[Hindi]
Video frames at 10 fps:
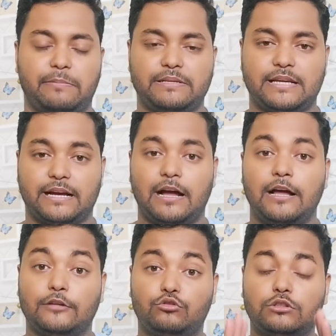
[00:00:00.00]
मिल जाएगा
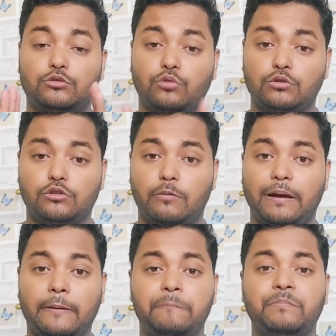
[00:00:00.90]
तो सोच लो
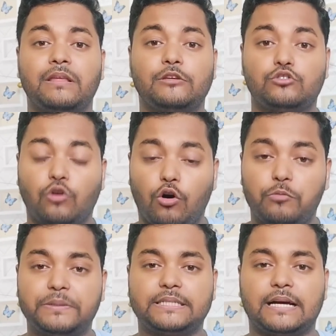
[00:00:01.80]
भाई सौ
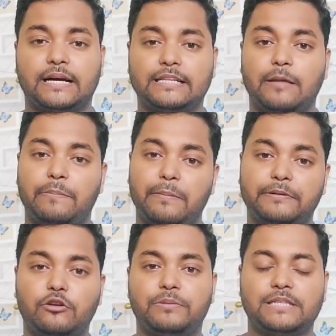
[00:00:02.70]
रुपीज़ का खरीदा
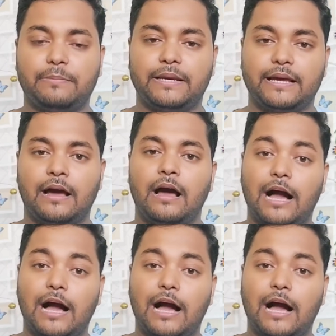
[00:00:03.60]
फिफ्टी रुपीज़ का मिल गया